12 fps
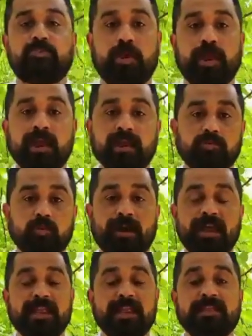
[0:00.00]
जो हैं जो
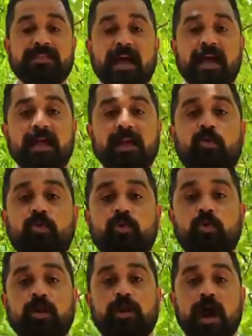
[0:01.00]
बड़े नेता हैं
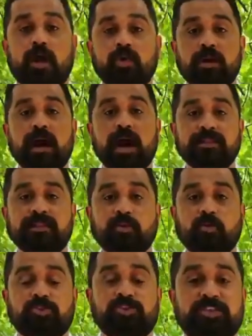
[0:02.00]
उनको राहुल गांधी
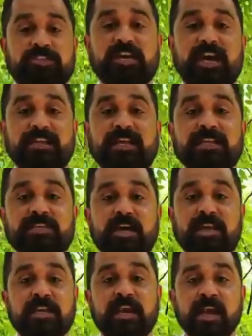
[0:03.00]
को शिक्षा देनी
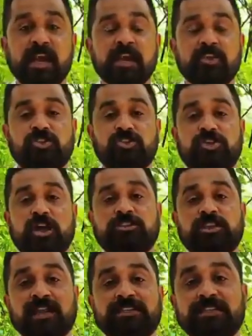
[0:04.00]
चाहिए
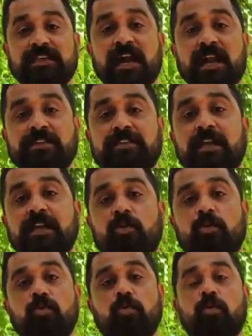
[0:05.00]
शिष्टाचार सिखाना चाहिए
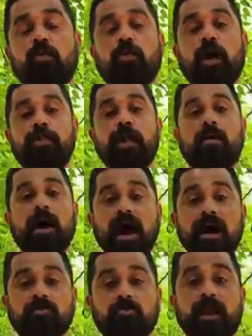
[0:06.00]
और उनको उनका
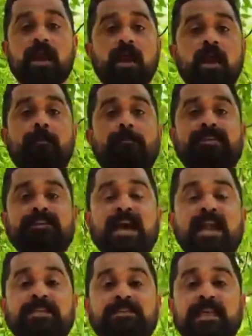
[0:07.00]
व्यवहार जो है
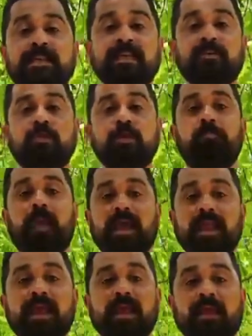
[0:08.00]
बताना चाहिए क्योंकि
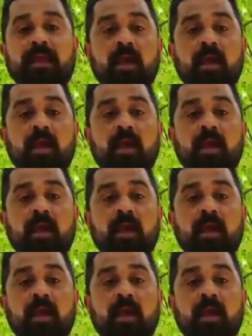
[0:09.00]
पहले